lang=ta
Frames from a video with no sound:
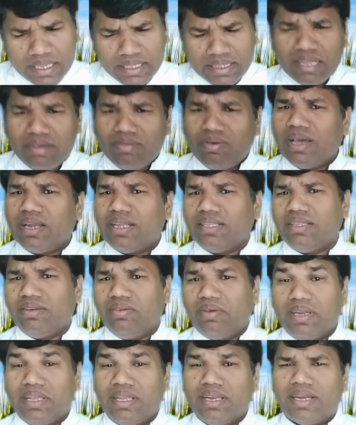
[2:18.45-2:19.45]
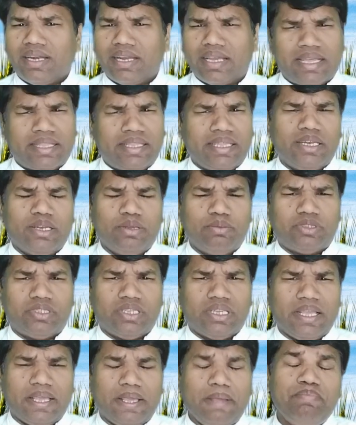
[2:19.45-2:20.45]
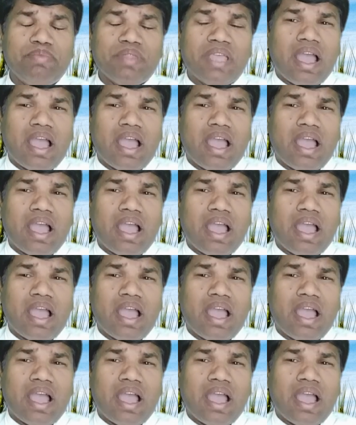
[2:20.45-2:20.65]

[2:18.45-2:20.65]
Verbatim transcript: இந்த வாரத்தில் வருகின்ற கதையிலும் சரி